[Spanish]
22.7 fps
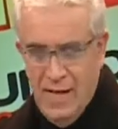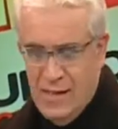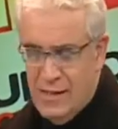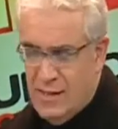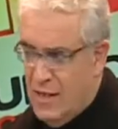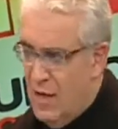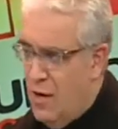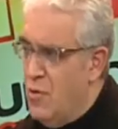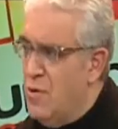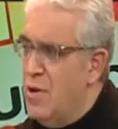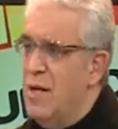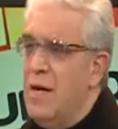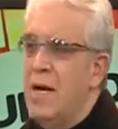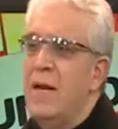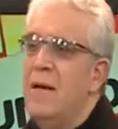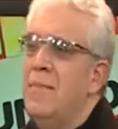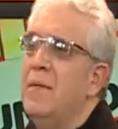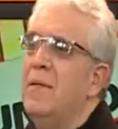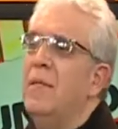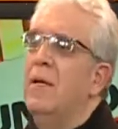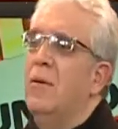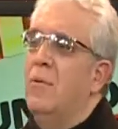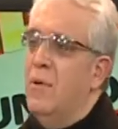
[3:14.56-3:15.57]

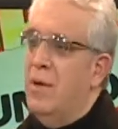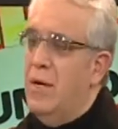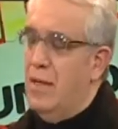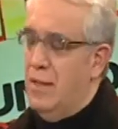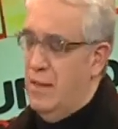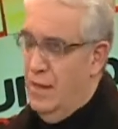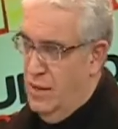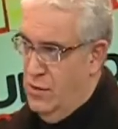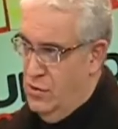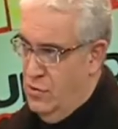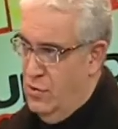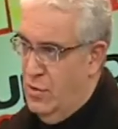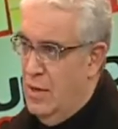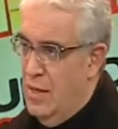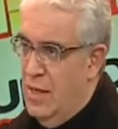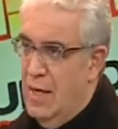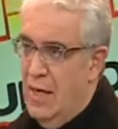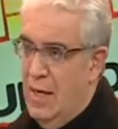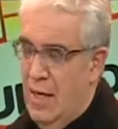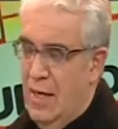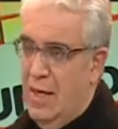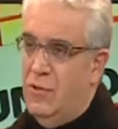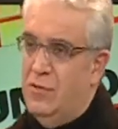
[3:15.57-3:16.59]
extraordinariamente buena, de hecho,
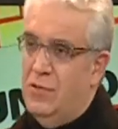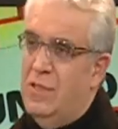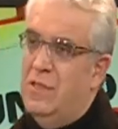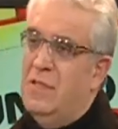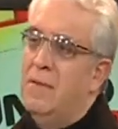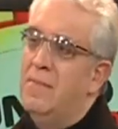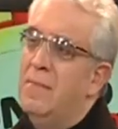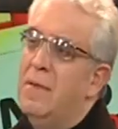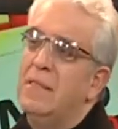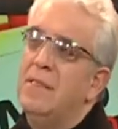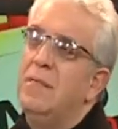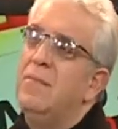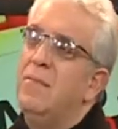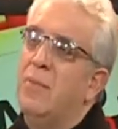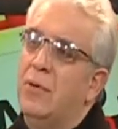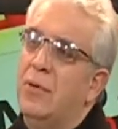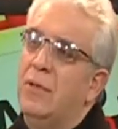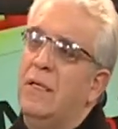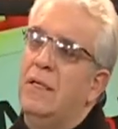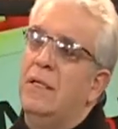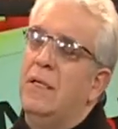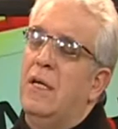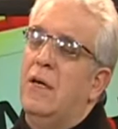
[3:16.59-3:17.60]
la cosecha más
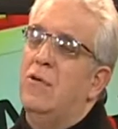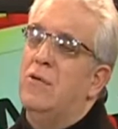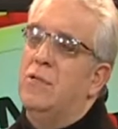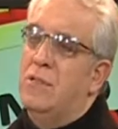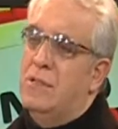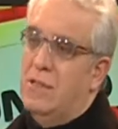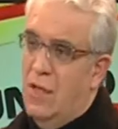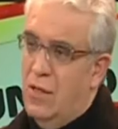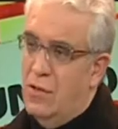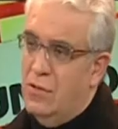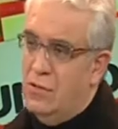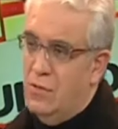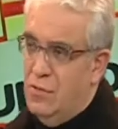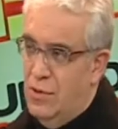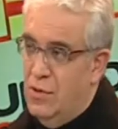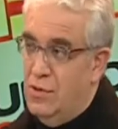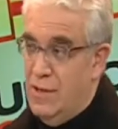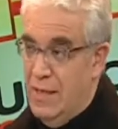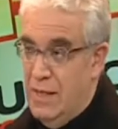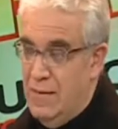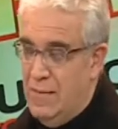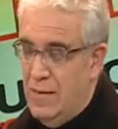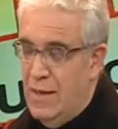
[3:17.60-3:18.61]
importante de los Estados
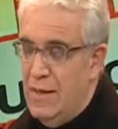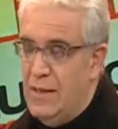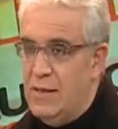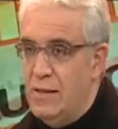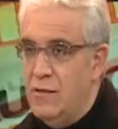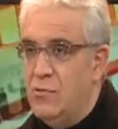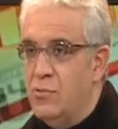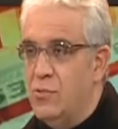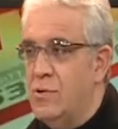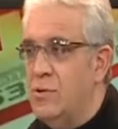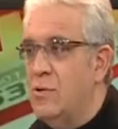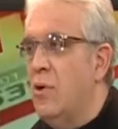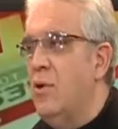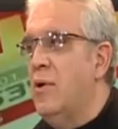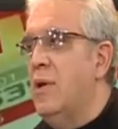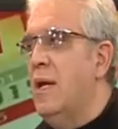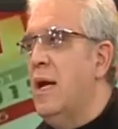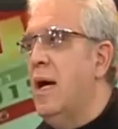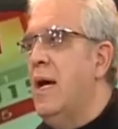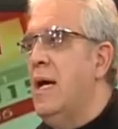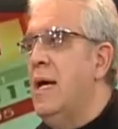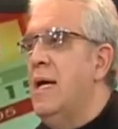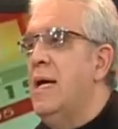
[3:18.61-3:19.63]
Unidos en maíz en su
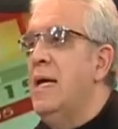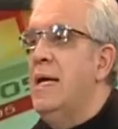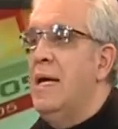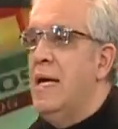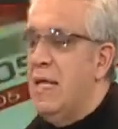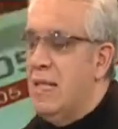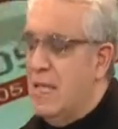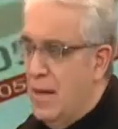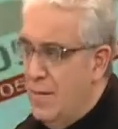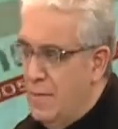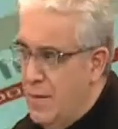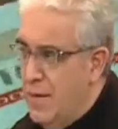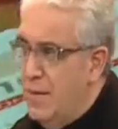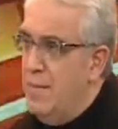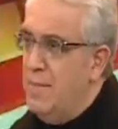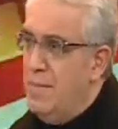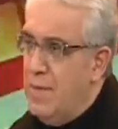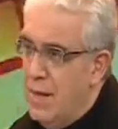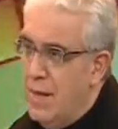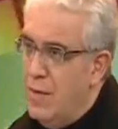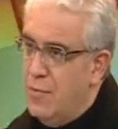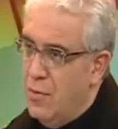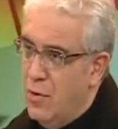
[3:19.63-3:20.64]
historia y
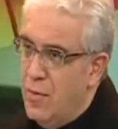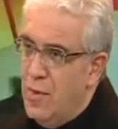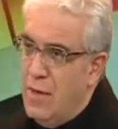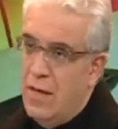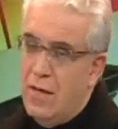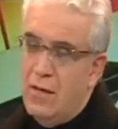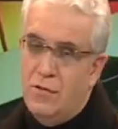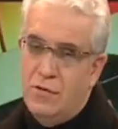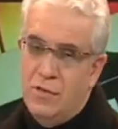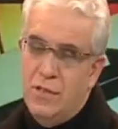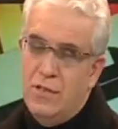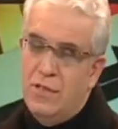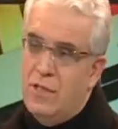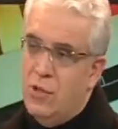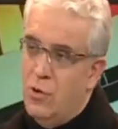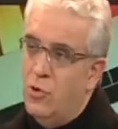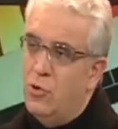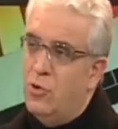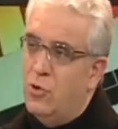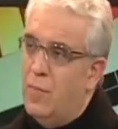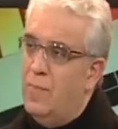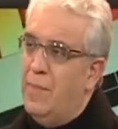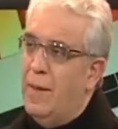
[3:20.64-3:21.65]
también viene muy bien la cosecha
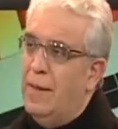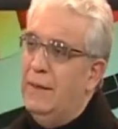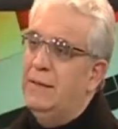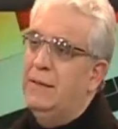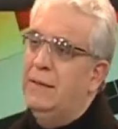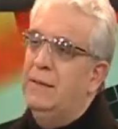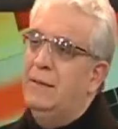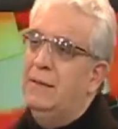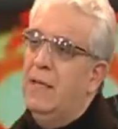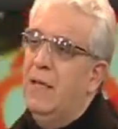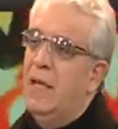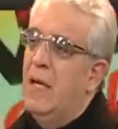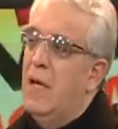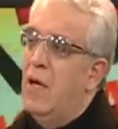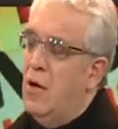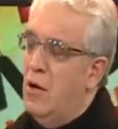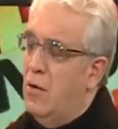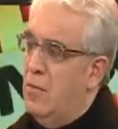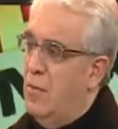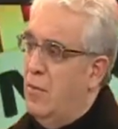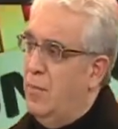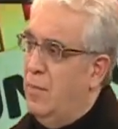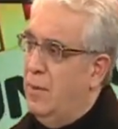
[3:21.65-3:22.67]
en otros países
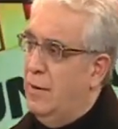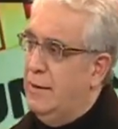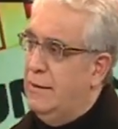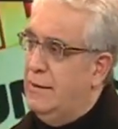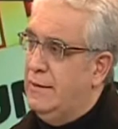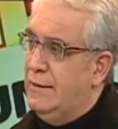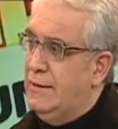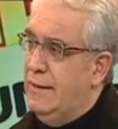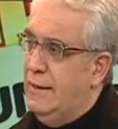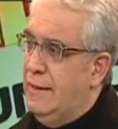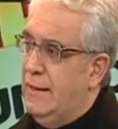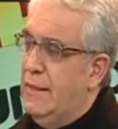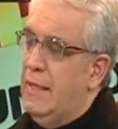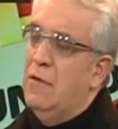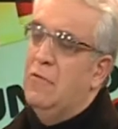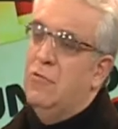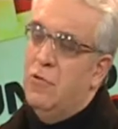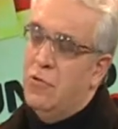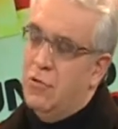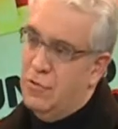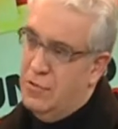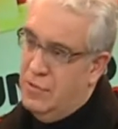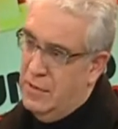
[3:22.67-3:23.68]
como puede ser
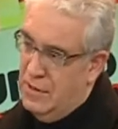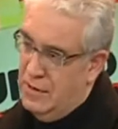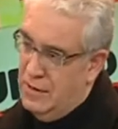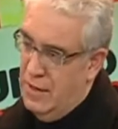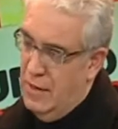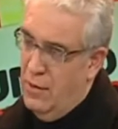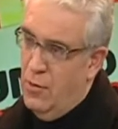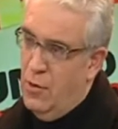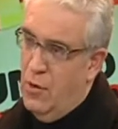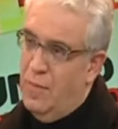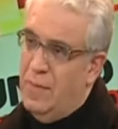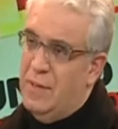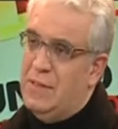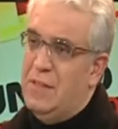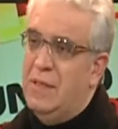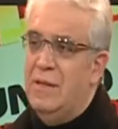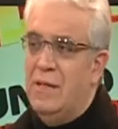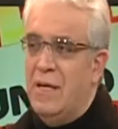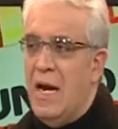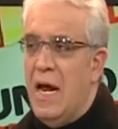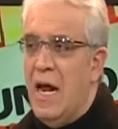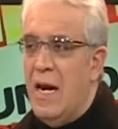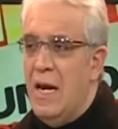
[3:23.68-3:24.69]
algunos de Europa
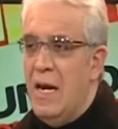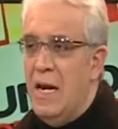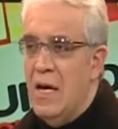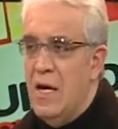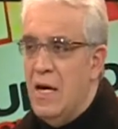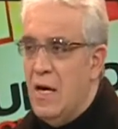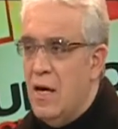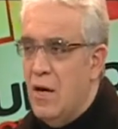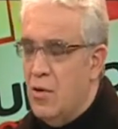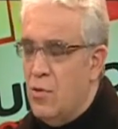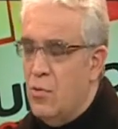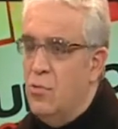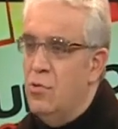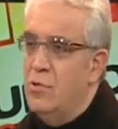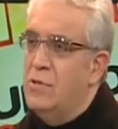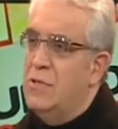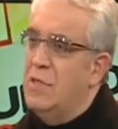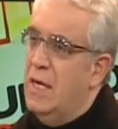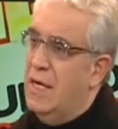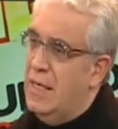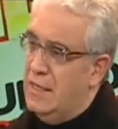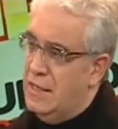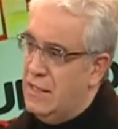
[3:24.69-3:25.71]
Central,
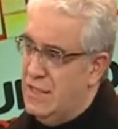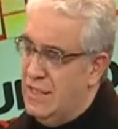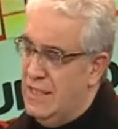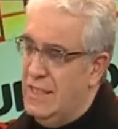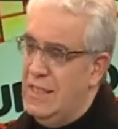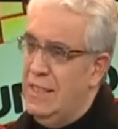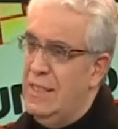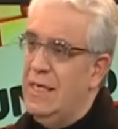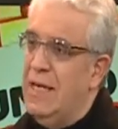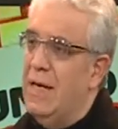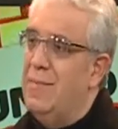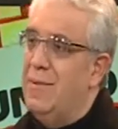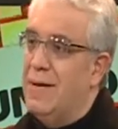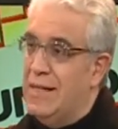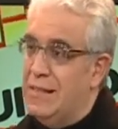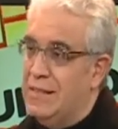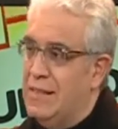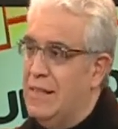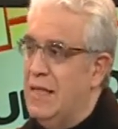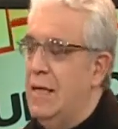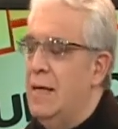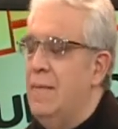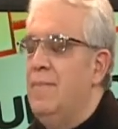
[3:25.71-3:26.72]
Rusia, China,
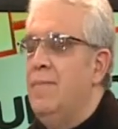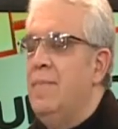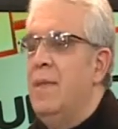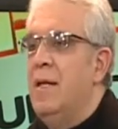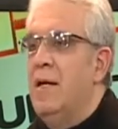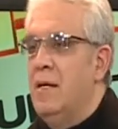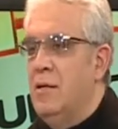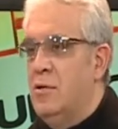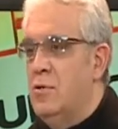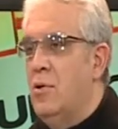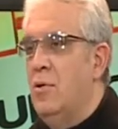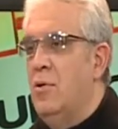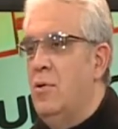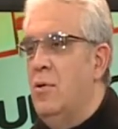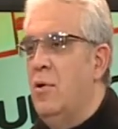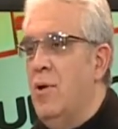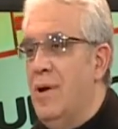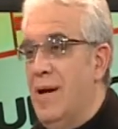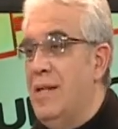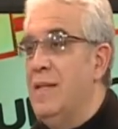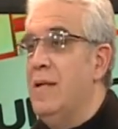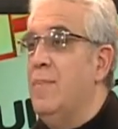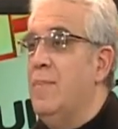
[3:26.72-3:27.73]
Brasil, que son
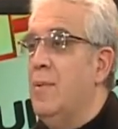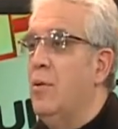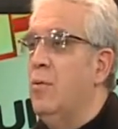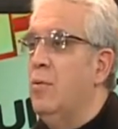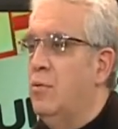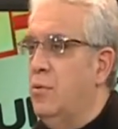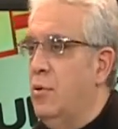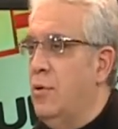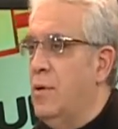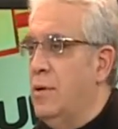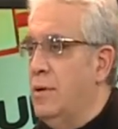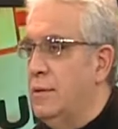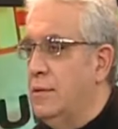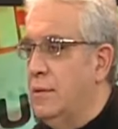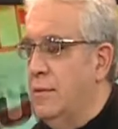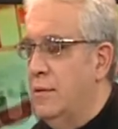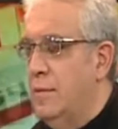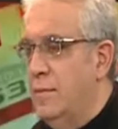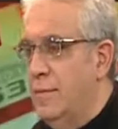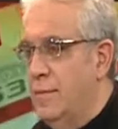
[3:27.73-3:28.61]
los grandes Estados Unidos es